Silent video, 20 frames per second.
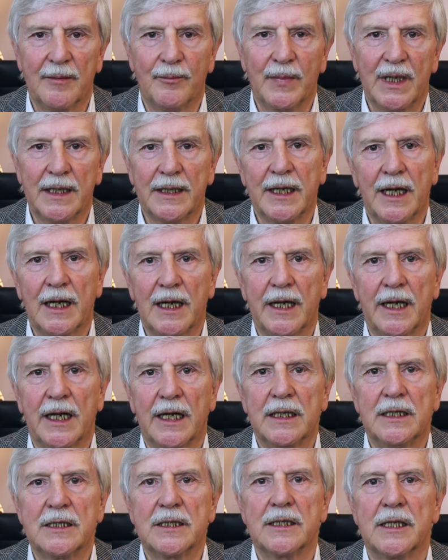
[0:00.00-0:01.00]
mentale
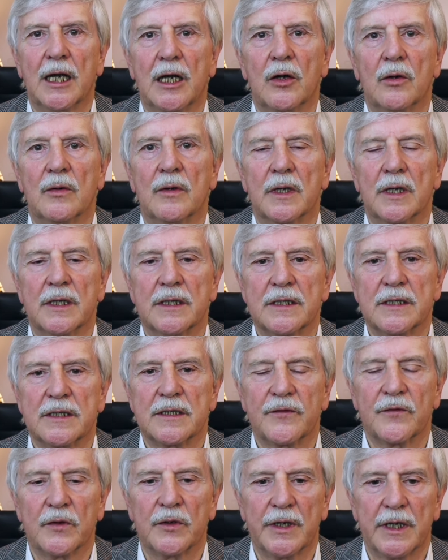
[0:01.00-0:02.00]
Einstellung ist
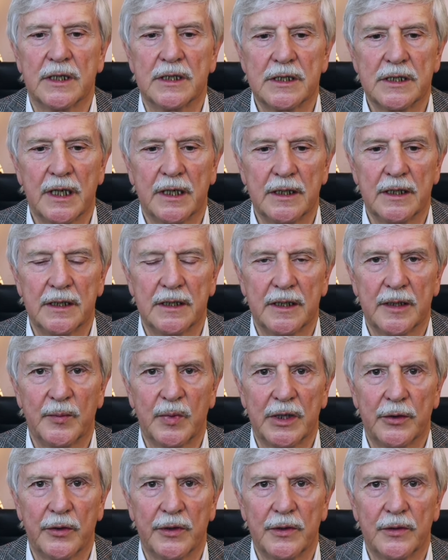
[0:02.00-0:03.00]
von entscheidender
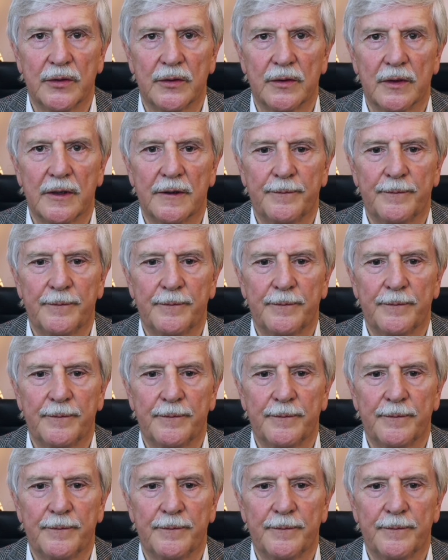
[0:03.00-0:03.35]
Bedeutung.